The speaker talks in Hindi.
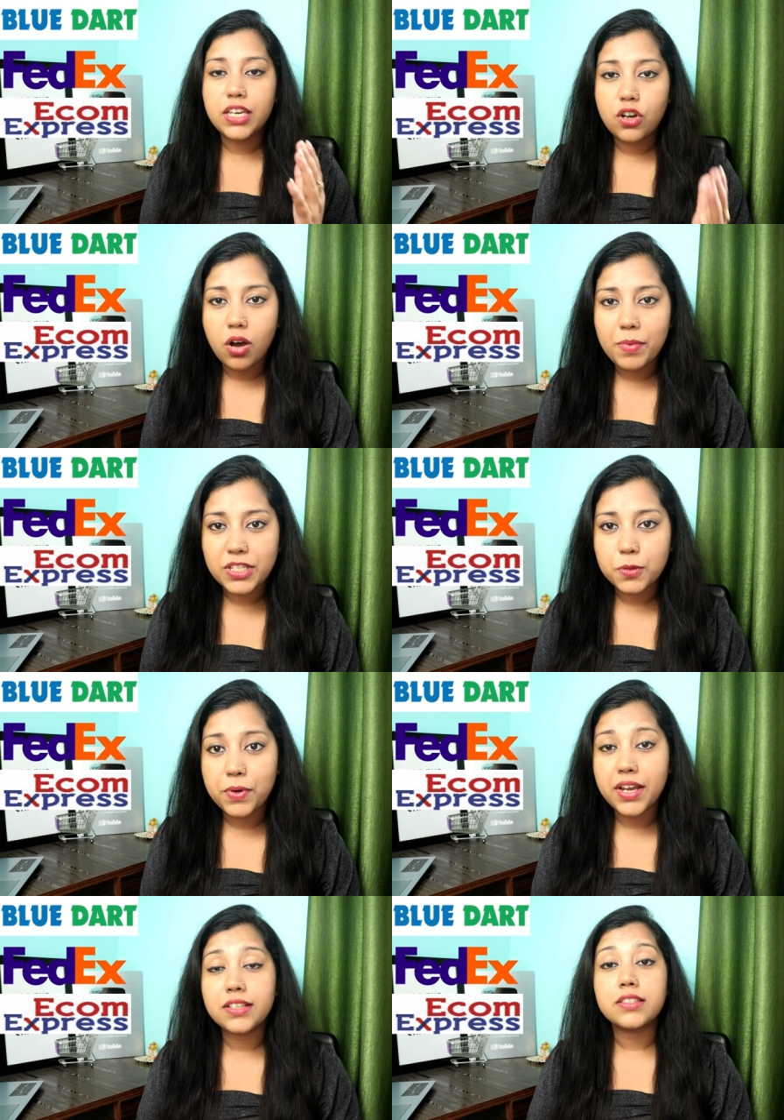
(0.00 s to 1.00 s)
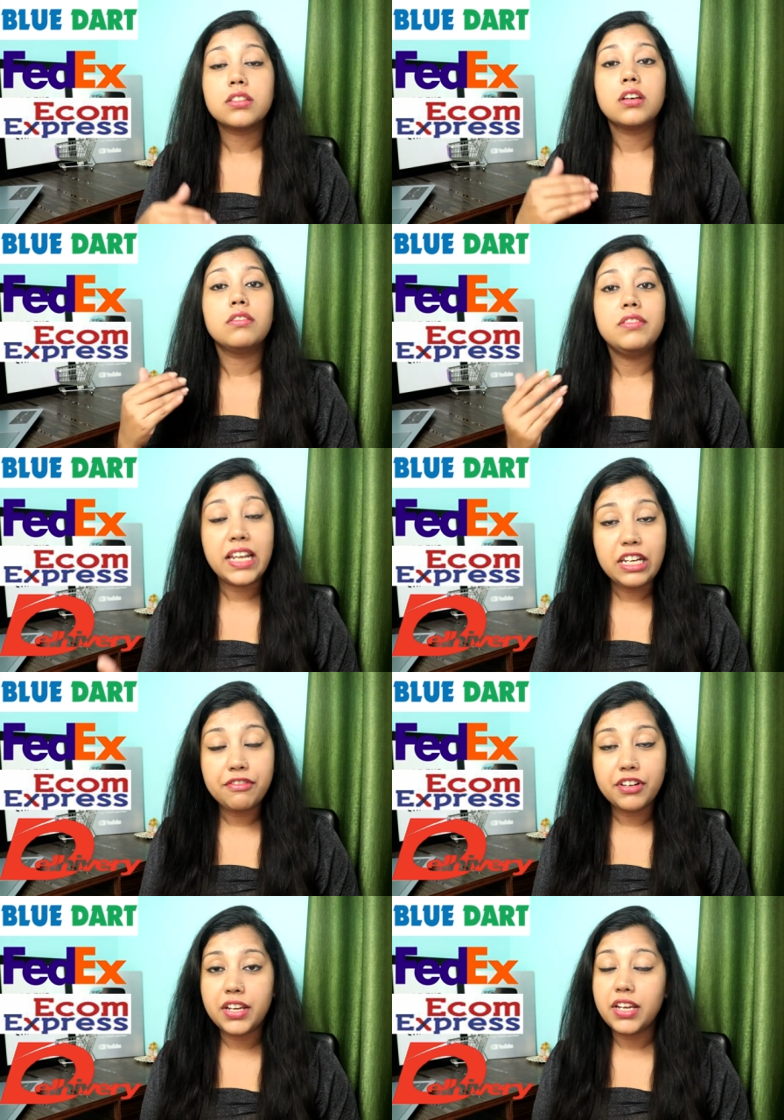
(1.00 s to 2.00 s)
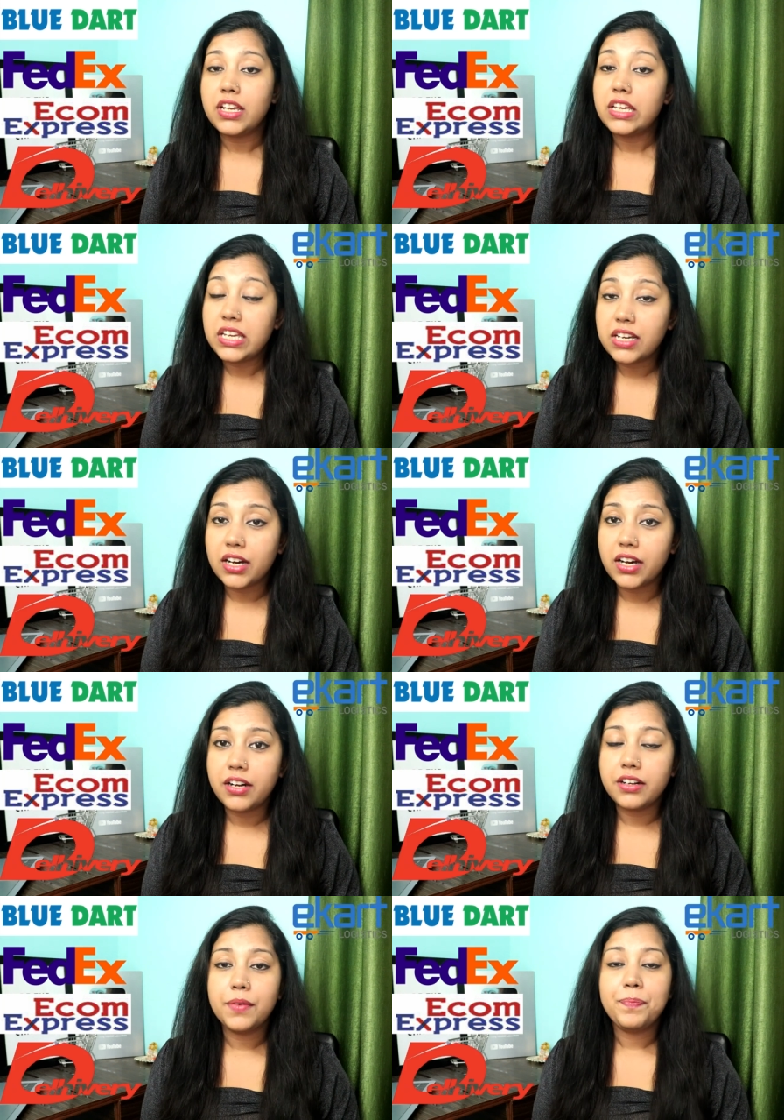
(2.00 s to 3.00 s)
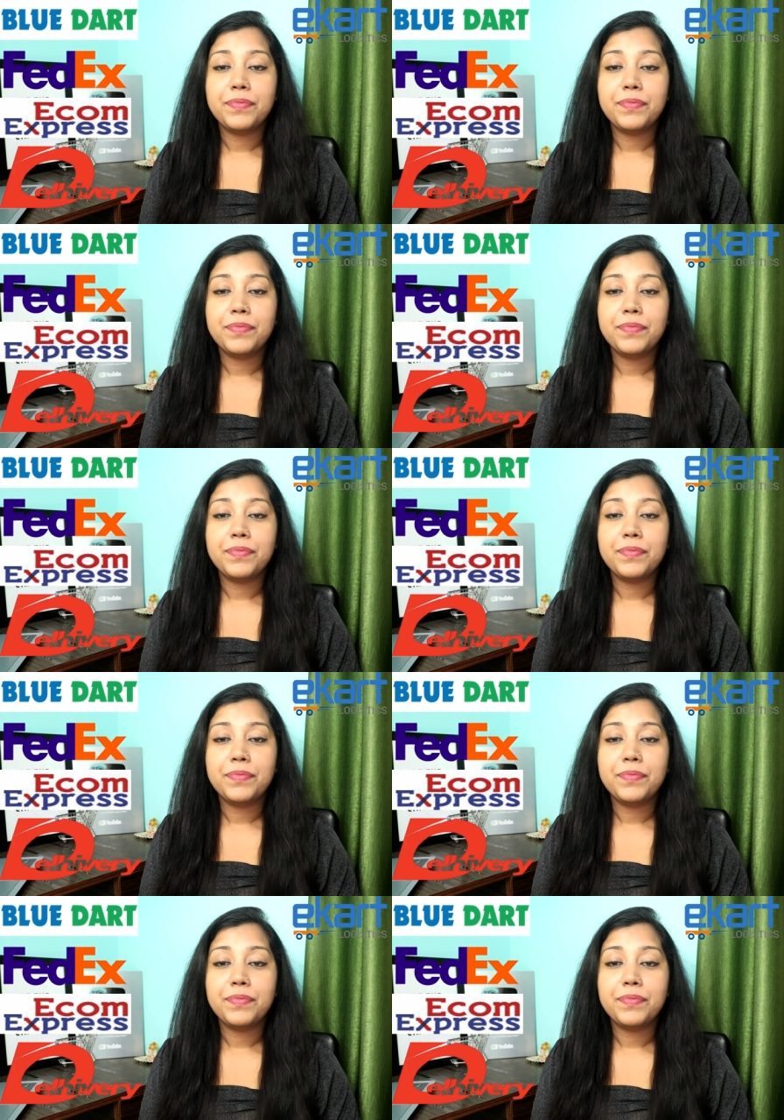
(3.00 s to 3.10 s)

ई कॉम एक्सप्रेस डिलीवरी ई कार्ट